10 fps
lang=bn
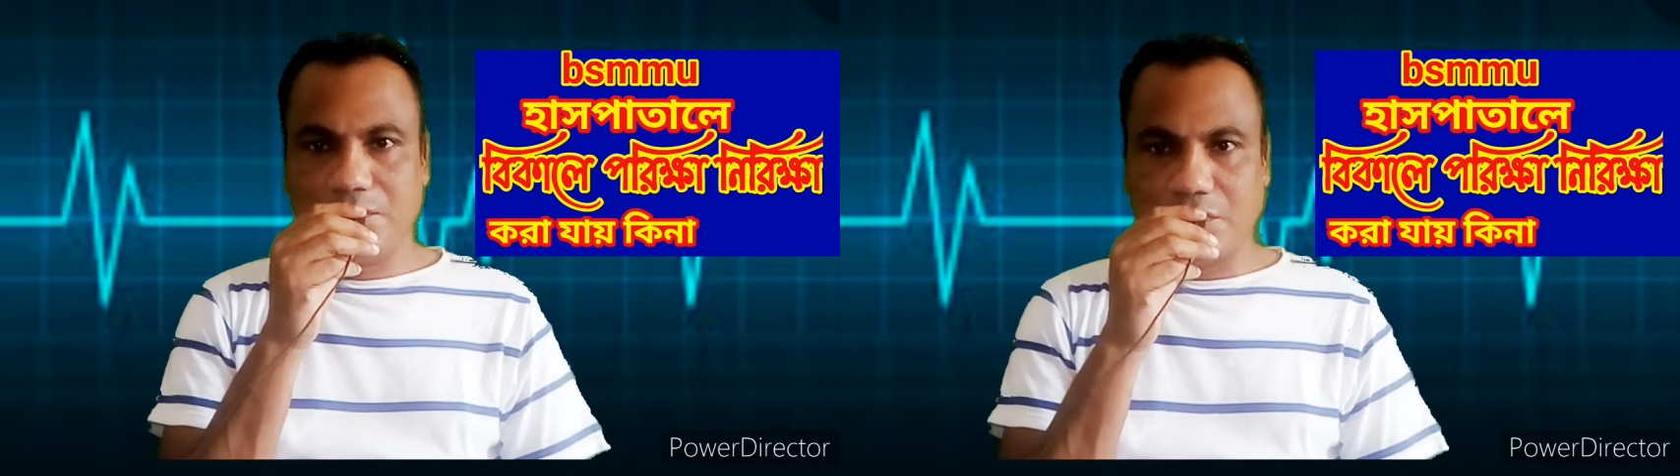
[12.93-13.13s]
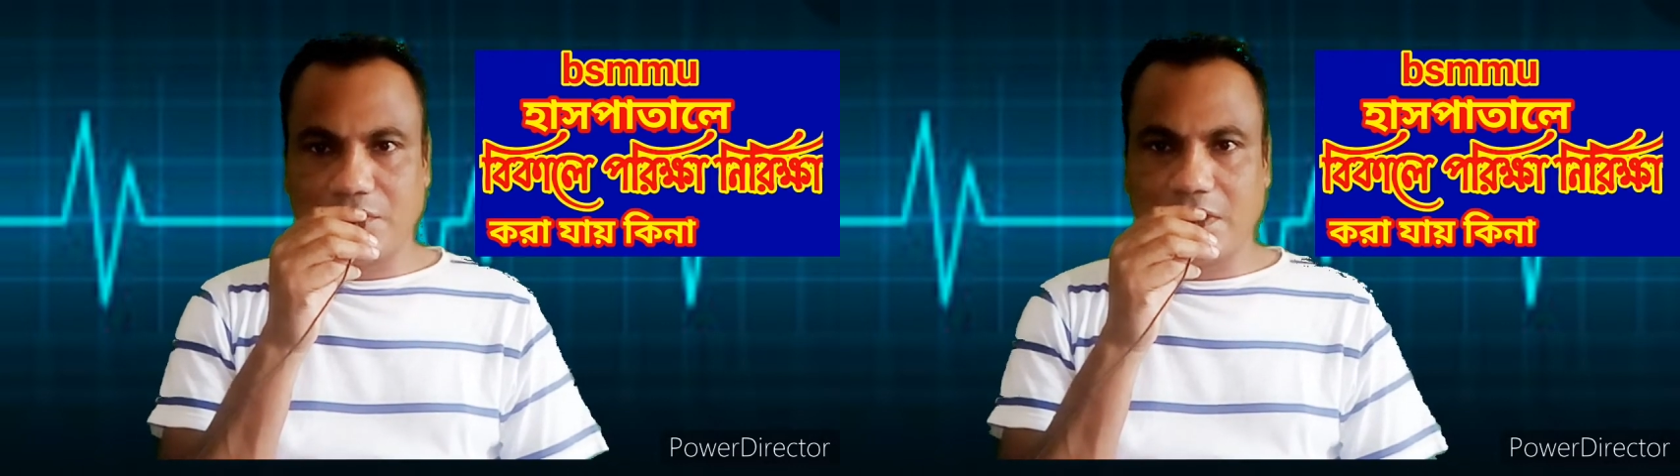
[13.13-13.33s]

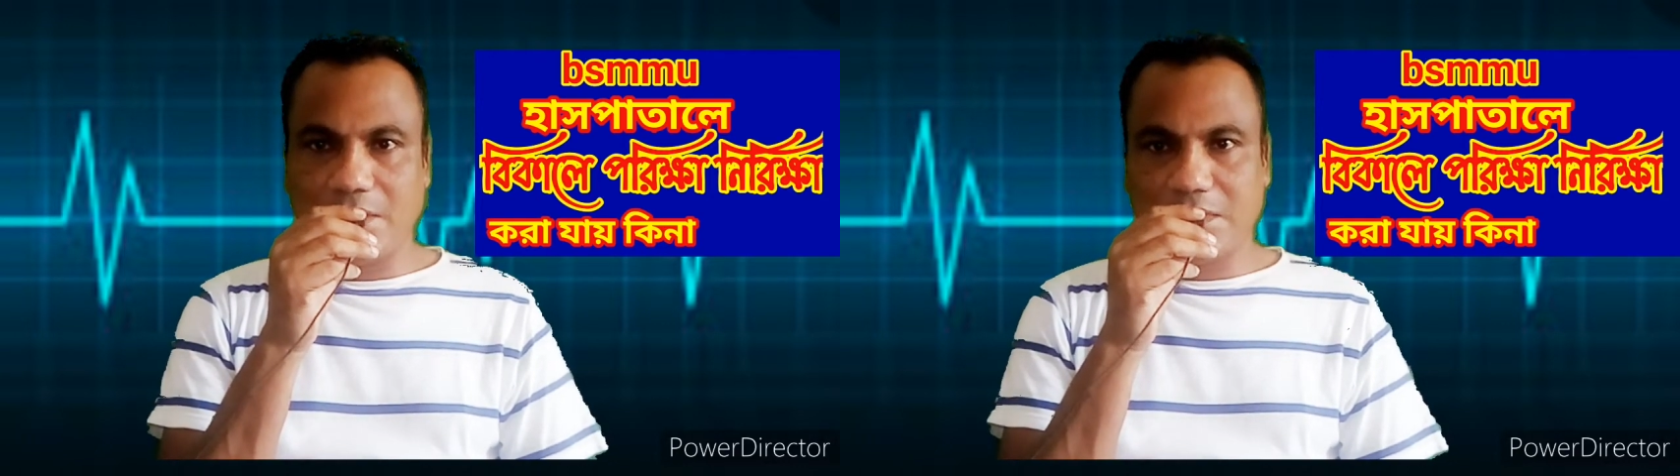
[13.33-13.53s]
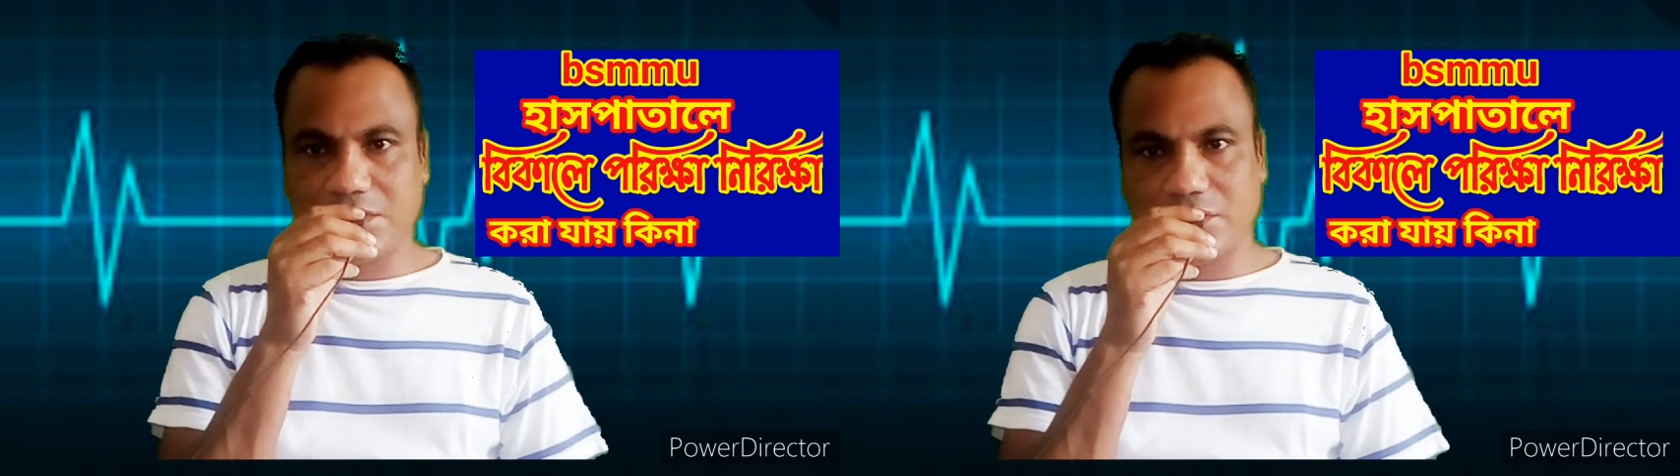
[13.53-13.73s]
সরকারি
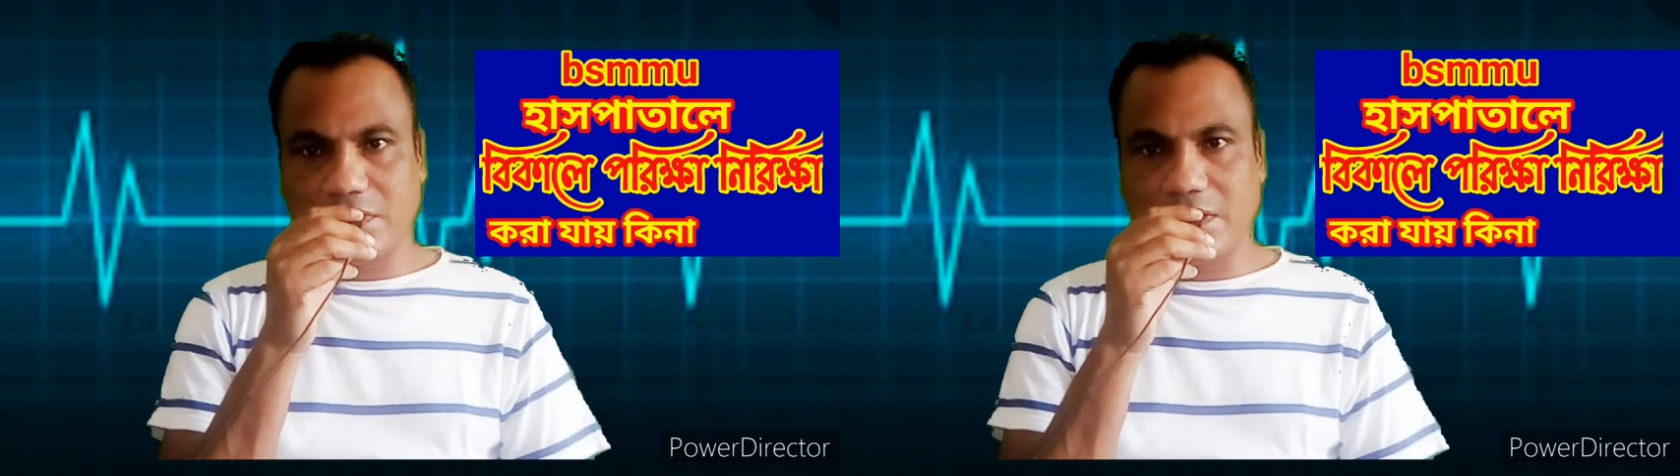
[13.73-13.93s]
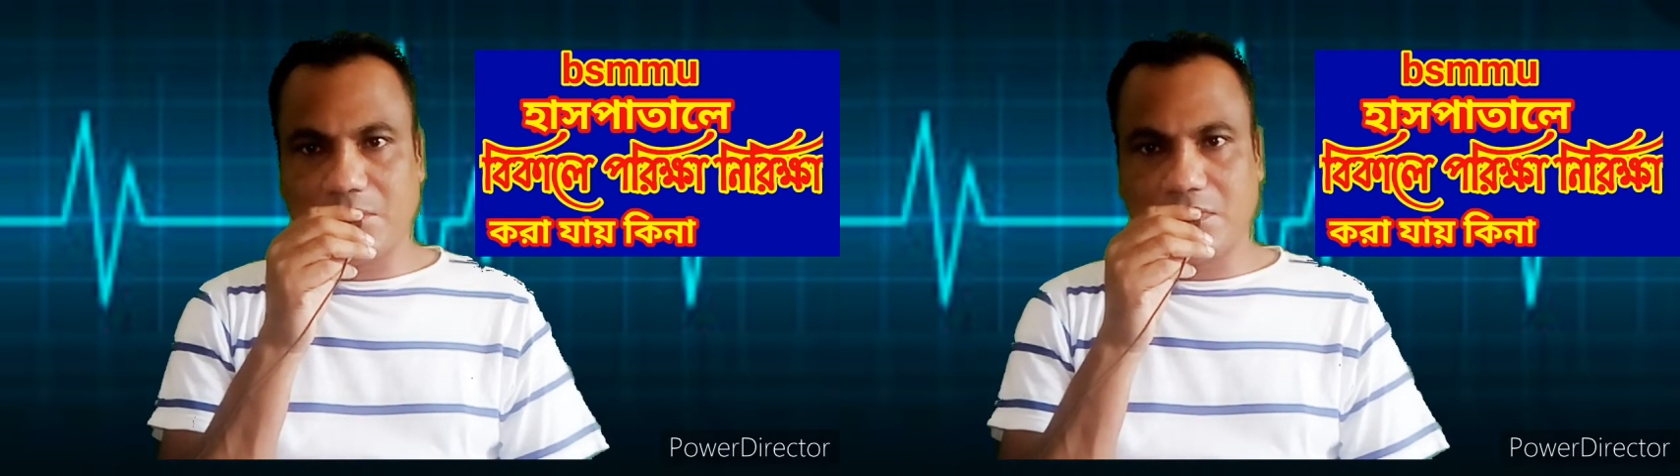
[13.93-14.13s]

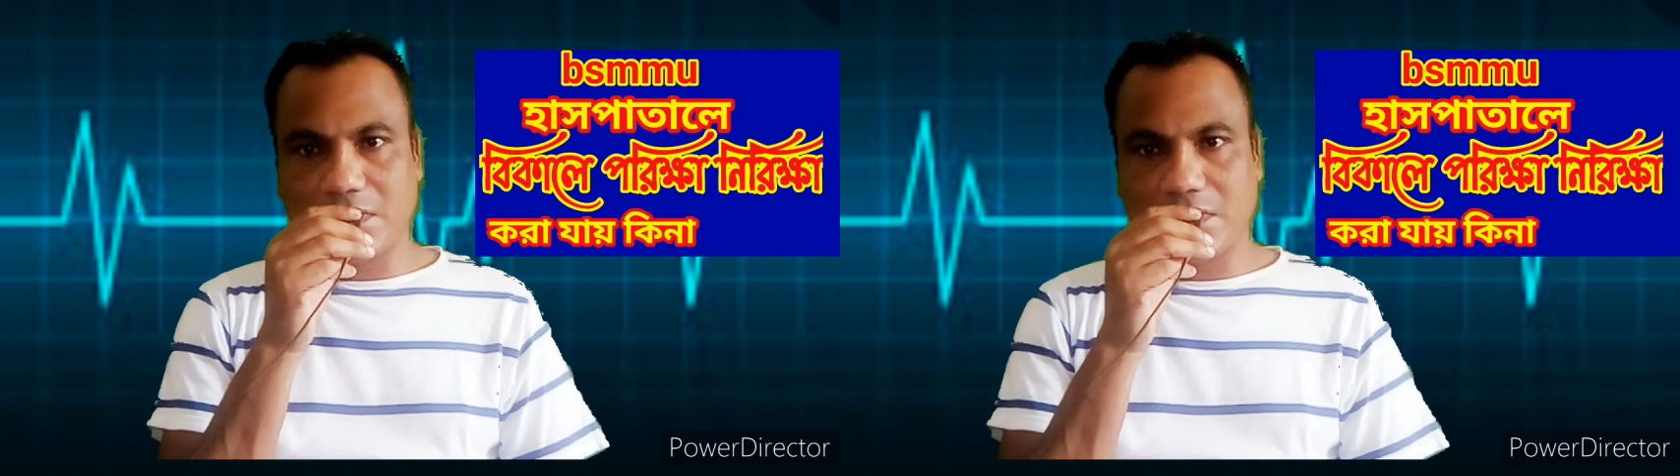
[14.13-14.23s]
বেসরকারি এবং